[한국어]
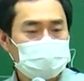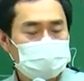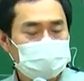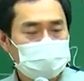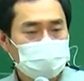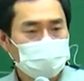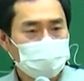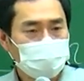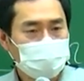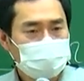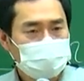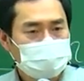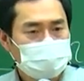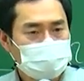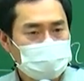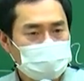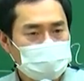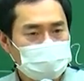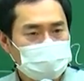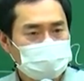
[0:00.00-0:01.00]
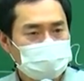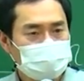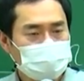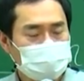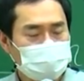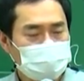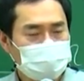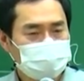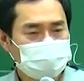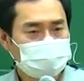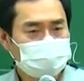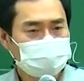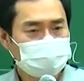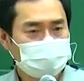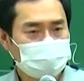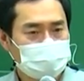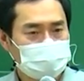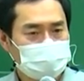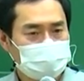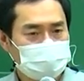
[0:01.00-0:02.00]
자 원가 행태
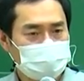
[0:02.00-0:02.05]
구분할